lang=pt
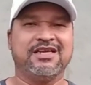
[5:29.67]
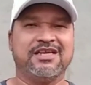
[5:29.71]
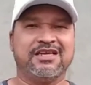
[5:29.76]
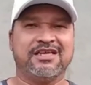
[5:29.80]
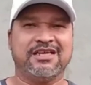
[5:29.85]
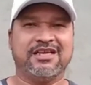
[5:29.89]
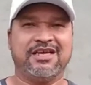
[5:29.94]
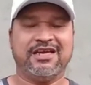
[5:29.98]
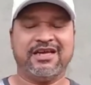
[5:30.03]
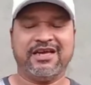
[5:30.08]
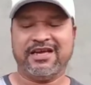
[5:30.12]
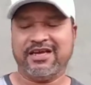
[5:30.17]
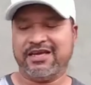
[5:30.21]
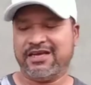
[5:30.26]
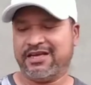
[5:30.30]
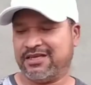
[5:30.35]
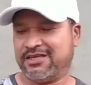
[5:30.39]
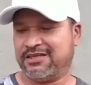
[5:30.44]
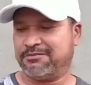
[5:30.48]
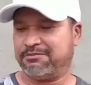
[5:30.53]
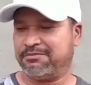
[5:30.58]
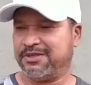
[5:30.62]
né?
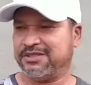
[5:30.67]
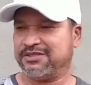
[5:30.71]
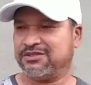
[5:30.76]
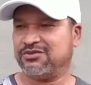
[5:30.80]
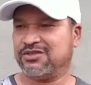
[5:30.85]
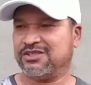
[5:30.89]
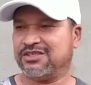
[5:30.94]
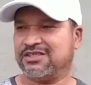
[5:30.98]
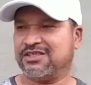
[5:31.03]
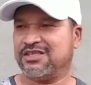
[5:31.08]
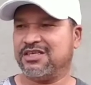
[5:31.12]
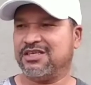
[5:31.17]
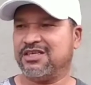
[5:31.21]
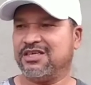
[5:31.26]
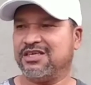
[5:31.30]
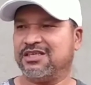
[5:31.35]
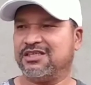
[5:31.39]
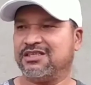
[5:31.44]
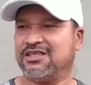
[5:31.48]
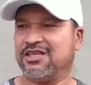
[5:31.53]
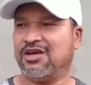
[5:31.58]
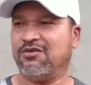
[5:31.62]
Pessoas que
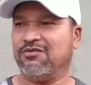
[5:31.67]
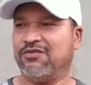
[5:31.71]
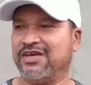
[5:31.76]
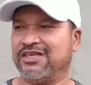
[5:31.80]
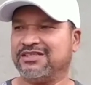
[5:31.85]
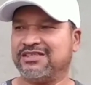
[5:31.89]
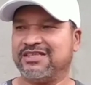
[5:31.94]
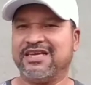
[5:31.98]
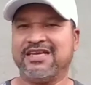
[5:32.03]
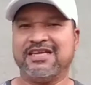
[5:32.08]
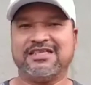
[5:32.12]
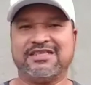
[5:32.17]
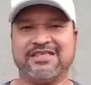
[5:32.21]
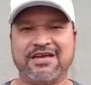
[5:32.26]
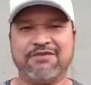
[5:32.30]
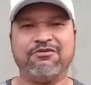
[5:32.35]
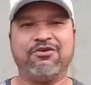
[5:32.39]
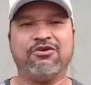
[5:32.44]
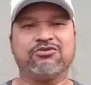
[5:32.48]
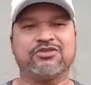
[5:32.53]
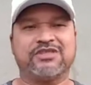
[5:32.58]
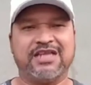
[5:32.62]
talvez tenham até
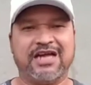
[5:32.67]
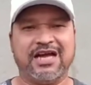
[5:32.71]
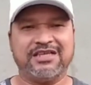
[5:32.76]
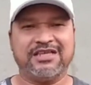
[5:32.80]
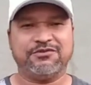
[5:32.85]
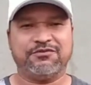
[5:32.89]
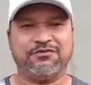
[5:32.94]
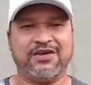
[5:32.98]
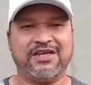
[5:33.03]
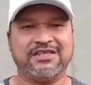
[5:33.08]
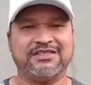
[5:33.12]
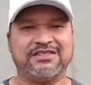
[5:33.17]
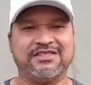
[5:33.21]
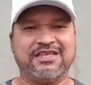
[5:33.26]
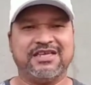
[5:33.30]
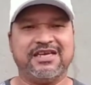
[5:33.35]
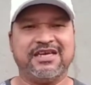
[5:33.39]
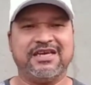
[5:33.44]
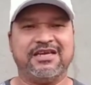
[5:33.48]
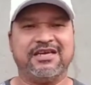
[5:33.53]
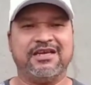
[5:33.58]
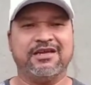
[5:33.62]
vontade de
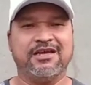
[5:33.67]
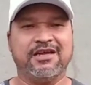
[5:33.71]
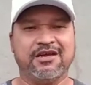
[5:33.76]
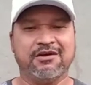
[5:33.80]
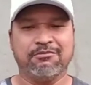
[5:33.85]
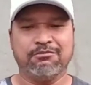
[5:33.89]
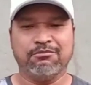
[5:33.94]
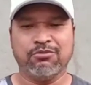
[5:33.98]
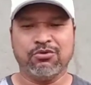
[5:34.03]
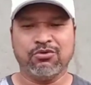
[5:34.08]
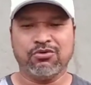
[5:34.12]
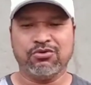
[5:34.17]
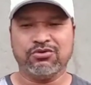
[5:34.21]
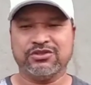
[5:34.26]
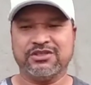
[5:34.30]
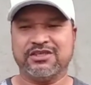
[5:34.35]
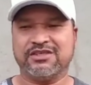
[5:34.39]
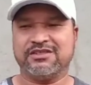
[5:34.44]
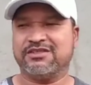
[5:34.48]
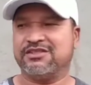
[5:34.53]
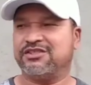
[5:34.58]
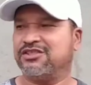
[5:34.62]
fazer
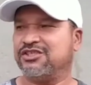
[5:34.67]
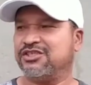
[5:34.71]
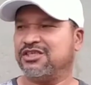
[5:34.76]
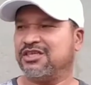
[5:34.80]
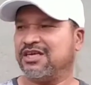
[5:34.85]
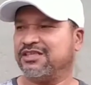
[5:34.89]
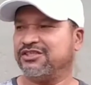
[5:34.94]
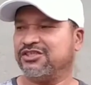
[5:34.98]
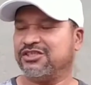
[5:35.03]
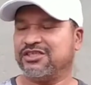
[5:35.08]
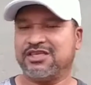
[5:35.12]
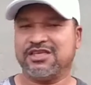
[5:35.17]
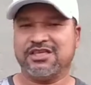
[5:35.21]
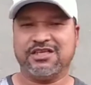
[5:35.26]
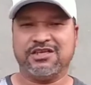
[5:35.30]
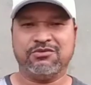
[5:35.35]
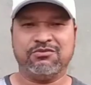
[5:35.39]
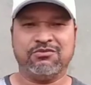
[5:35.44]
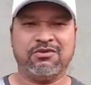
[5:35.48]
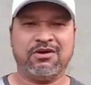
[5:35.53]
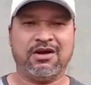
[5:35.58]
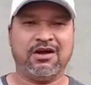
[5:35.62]
mudas, de adquirir
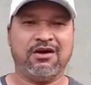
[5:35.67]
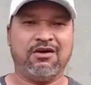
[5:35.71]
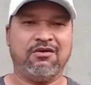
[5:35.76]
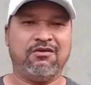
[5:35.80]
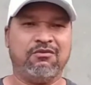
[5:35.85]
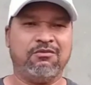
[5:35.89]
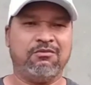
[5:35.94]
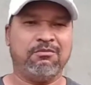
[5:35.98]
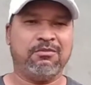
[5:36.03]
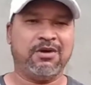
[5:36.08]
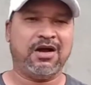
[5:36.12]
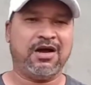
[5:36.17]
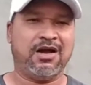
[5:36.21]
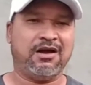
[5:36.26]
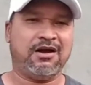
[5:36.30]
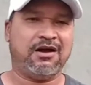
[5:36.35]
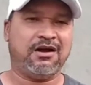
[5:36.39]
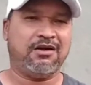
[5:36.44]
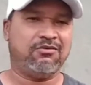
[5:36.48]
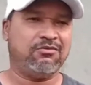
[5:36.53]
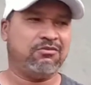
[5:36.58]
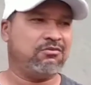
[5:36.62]
uma uma
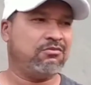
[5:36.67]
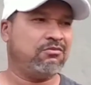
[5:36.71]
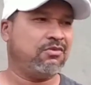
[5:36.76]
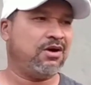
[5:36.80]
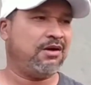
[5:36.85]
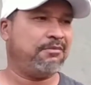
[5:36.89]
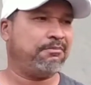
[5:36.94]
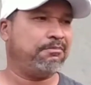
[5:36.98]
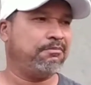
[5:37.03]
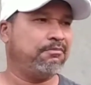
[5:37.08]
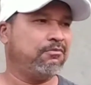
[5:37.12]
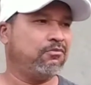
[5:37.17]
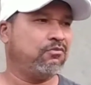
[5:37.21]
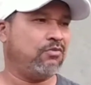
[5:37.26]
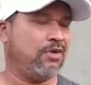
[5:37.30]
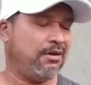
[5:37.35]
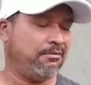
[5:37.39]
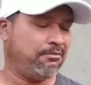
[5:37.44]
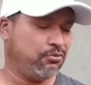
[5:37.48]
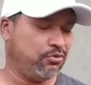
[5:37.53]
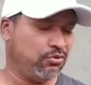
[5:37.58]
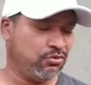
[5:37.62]
uma, uma
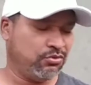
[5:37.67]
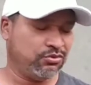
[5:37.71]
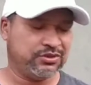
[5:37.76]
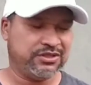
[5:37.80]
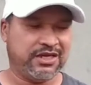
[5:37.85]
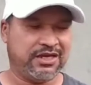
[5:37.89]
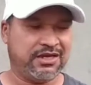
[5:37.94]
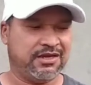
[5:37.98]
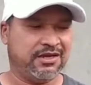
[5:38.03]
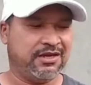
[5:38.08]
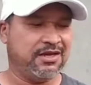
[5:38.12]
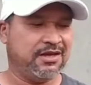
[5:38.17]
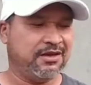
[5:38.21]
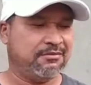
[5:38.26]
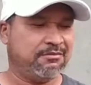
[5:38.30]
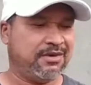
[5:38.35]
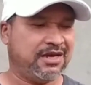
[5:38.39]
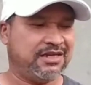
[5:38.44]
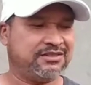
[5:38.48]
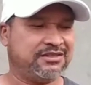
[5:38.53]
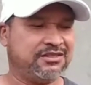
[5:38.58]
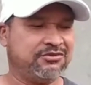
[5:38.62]
muda,
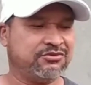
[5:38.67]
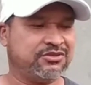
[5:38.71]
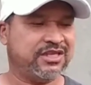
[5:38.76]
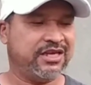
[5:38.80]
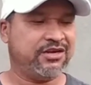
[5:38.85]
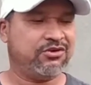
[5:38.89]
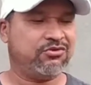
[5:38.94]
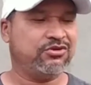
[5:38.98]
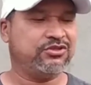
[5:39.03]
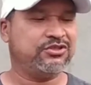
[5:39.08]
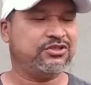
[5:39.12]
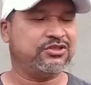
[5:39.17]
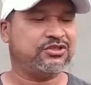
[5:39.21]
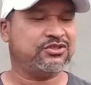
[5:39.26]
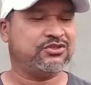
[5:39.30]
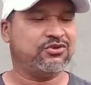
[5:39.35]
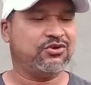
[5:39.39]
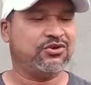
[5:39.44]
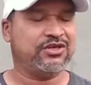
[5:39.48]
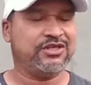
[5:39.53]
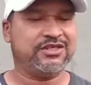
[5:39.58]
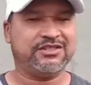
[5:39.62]
mas não tem
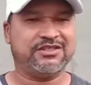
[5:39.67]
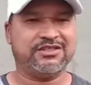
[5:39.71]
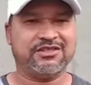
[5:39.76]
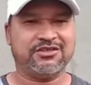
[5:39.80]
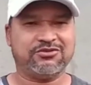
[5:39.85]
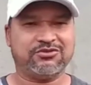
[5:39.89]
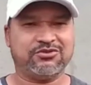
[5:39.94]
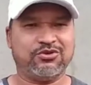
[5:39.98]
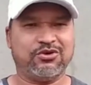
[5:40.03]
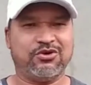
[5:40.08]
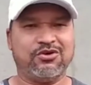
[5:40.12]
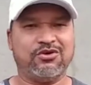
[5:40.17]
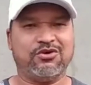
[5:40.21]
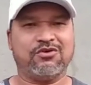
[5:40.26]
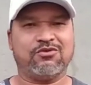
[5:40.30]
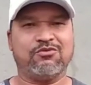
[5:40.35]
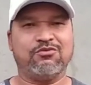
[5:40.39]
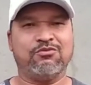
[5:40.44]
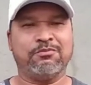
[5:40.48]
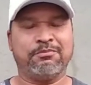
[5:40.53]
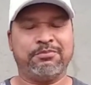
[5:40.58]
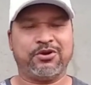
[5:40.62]
condições, eu tô
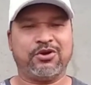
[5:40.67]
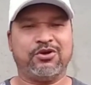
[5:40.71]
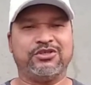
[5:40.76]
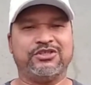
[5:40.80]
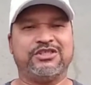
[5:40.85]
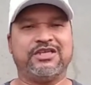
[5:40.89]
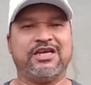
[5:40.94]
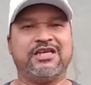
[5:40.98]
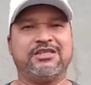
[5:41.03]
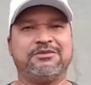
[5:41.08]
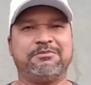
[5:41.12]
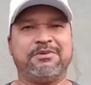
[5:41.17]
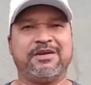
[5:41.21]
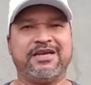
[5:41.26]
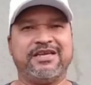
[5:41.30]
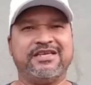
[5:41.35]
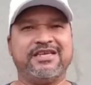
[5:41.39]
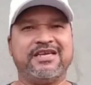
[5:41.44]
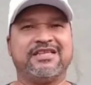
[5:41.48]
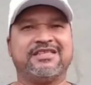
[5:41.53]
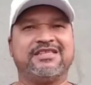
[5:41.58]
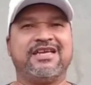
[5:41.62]
com um projeto para
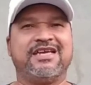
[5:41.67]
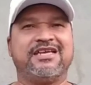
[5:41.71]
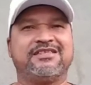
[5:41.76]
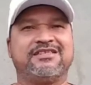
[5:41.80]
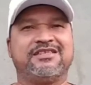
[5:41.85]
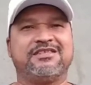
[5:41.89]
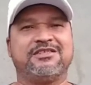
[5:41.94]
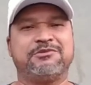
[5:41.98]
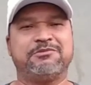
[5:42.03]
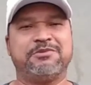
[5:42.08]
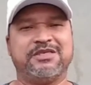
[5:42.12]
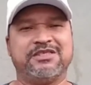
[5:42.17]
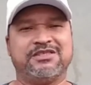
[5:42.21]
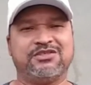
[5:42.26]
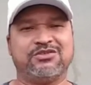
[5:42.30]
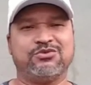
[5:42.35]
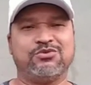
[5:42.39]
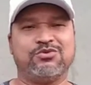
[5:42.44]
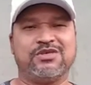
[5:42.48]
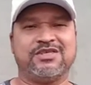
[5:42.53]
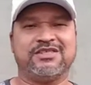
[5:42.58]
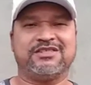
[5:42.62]
ir até essas
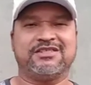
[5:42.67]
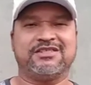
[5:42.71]
pessoas